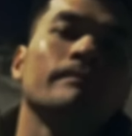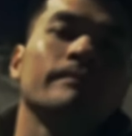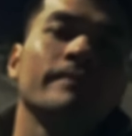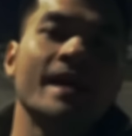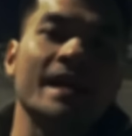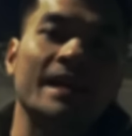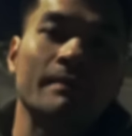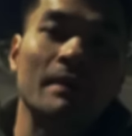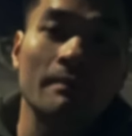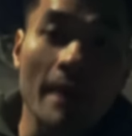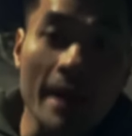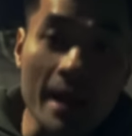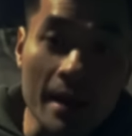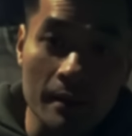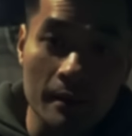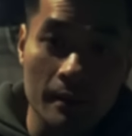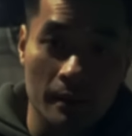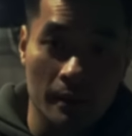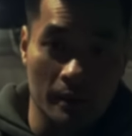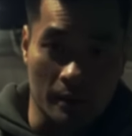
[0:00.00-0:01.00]
Thì mình biết,
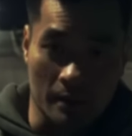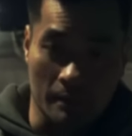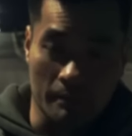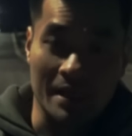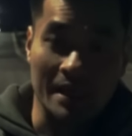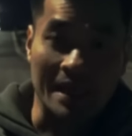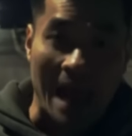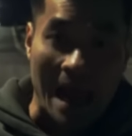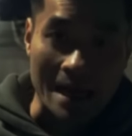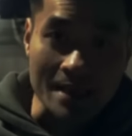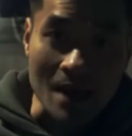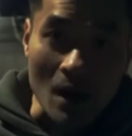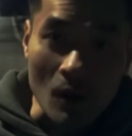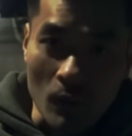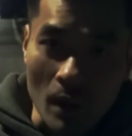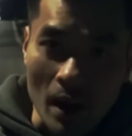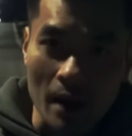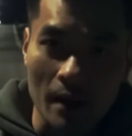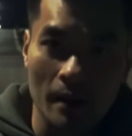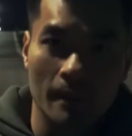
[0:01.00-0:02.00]
mình kể
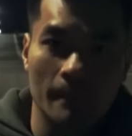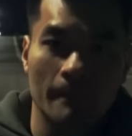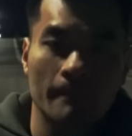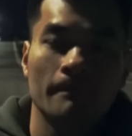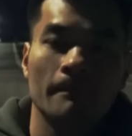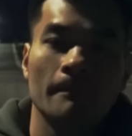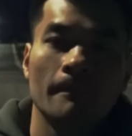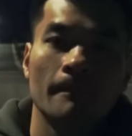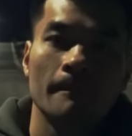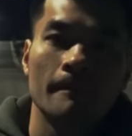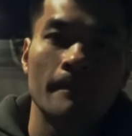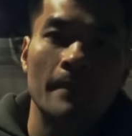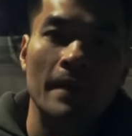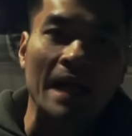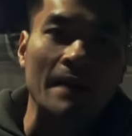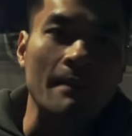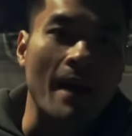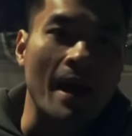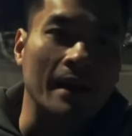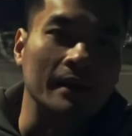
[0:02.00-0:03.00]
xong á,
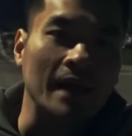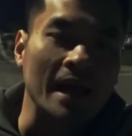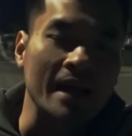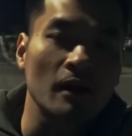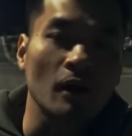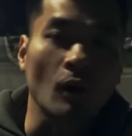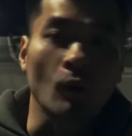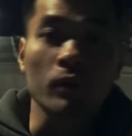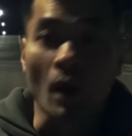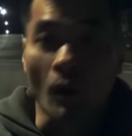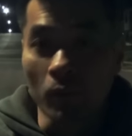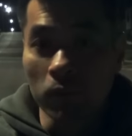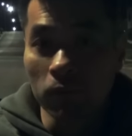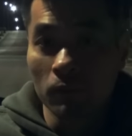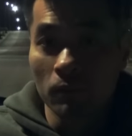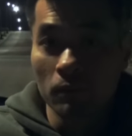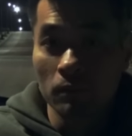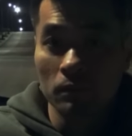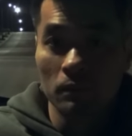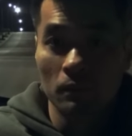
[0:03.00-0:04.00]
các bạn thấy nó lũng cụng,
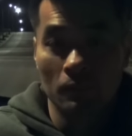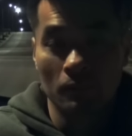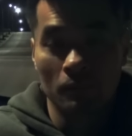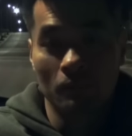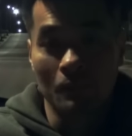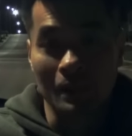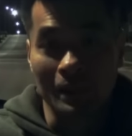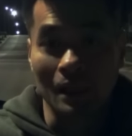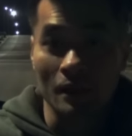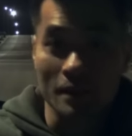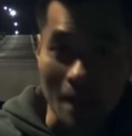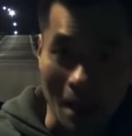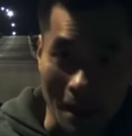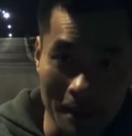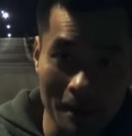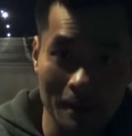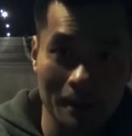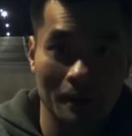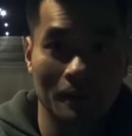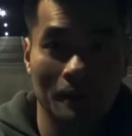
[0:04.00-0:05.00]
mà thật
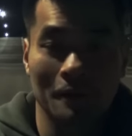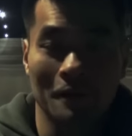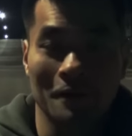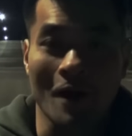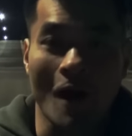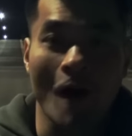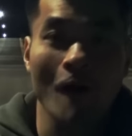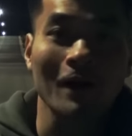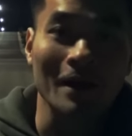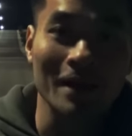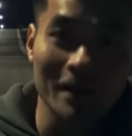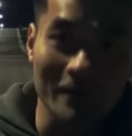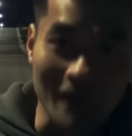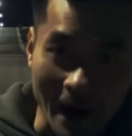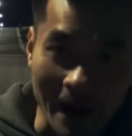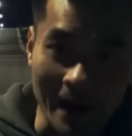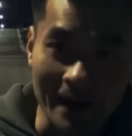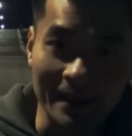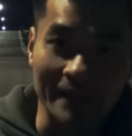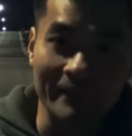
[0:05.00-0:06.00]
sự nó là như
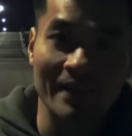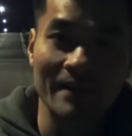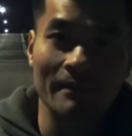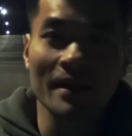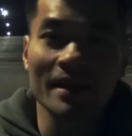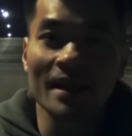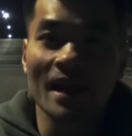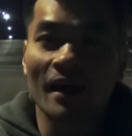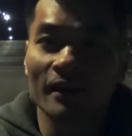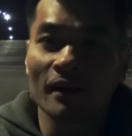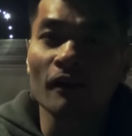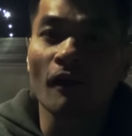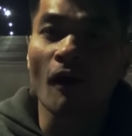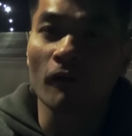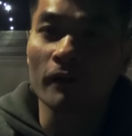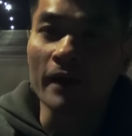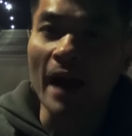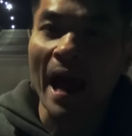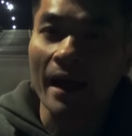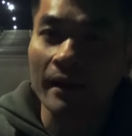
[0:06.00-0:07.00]
vậy, tại vì bây giờ nó
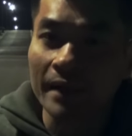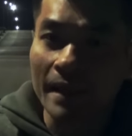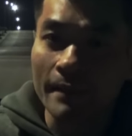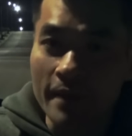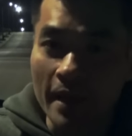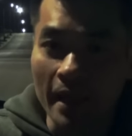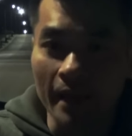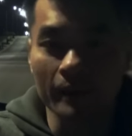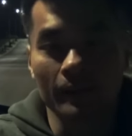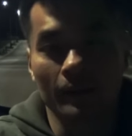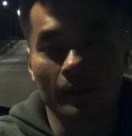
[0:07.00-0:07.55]
còn đang tiếp diễn.